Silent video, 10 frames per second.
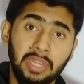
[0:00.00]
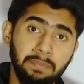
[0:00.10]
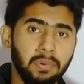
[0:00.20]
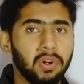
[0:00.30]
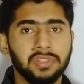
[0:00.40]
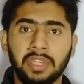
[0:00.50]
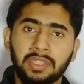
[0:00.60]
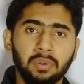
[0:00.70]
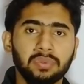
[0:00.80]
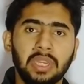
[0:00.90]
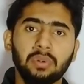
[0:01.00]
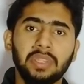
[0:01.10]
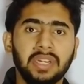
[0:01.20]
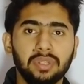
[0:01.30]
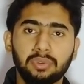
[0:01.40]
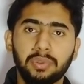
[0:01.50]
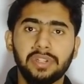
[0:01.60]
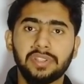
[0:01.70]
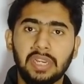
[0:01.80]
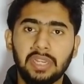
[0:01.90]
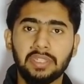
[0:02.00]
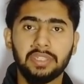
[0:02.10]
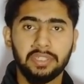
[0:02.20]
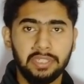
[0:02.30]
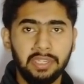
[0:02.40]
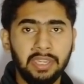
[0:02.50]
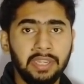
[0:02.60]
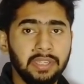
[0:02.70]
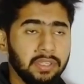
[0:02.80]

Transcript: तब बहुत ज़्यादा नुकसान हो जाएगा स्टूडेंट्स का ठीक है